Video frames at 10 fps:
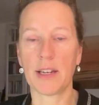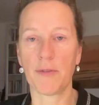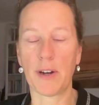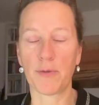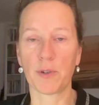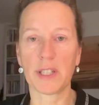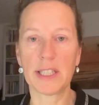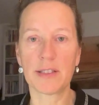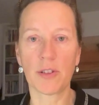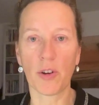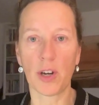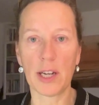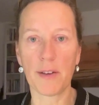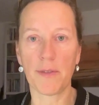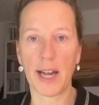der
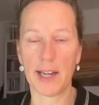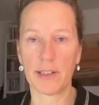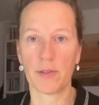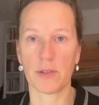Favoritenrolle waren.